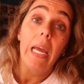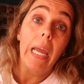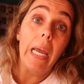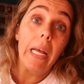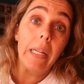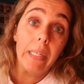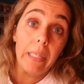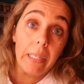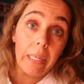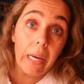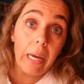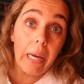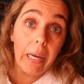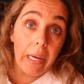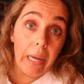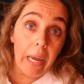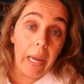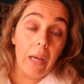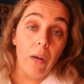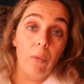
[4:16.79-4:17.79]
Ela
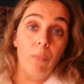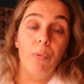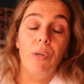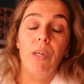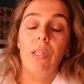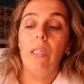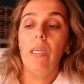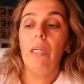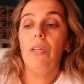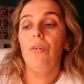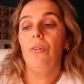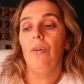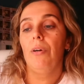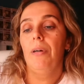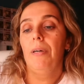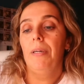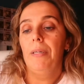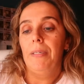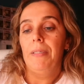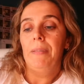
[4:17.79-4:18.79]
carrega um bocadinho,
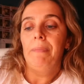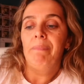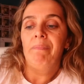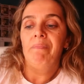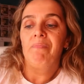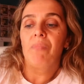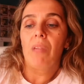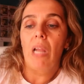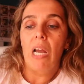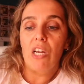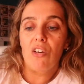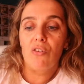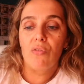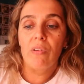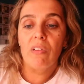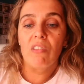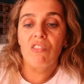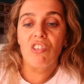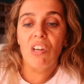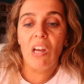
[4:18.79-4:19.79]
às
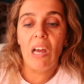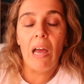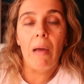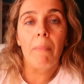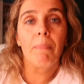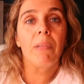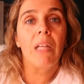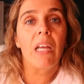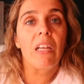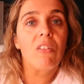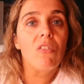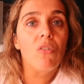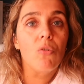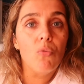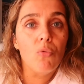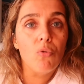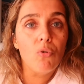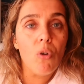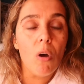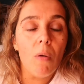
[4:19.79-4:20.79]
vezes rapta-se
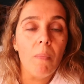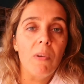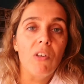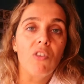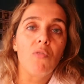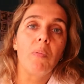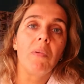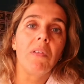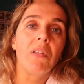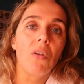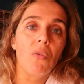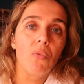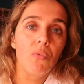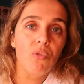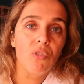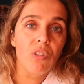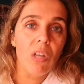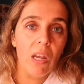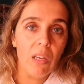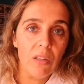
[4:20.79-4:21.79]
assim uns homens para ter um
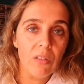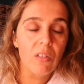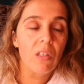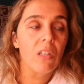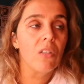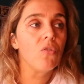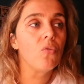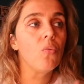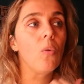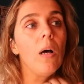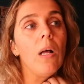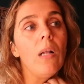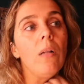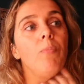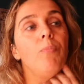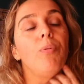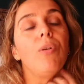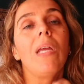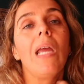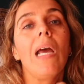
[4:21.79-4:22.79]
sexo
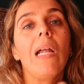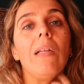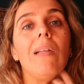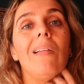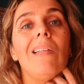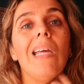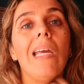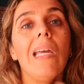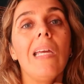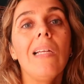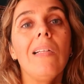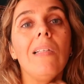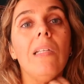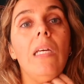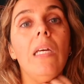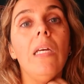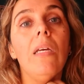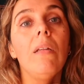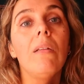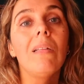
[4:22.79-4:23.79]
casual, porque ela tem
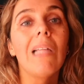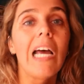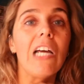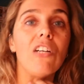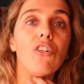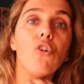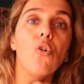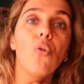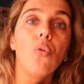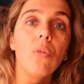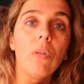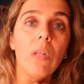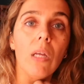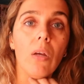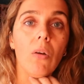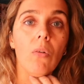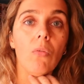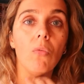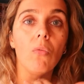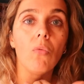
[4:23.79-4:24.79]
ali, está a
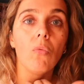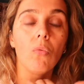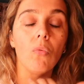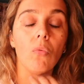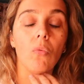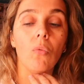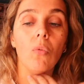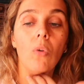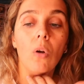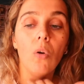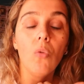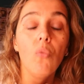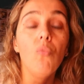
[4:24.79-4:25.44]
esconder um,